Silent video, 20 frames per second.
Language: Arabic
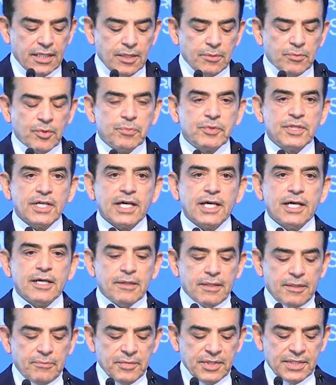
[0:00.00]

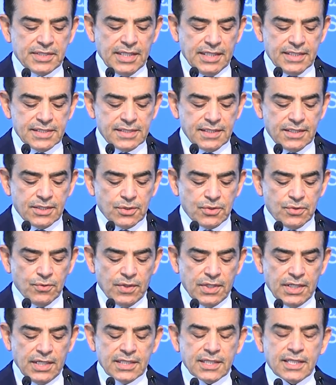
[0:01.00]
للمبتغى من تحسين
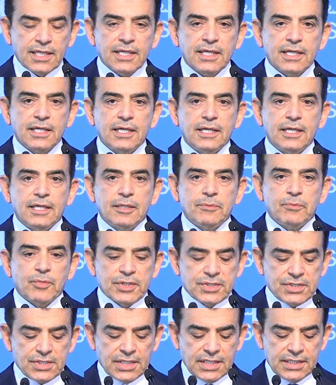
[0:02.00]
الدول الأعضاء
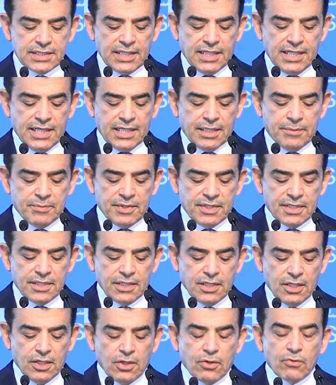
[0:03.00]
مؤشراتها
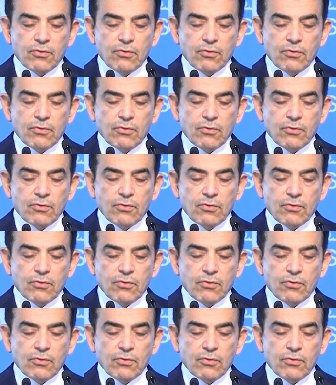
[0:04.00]
العالمية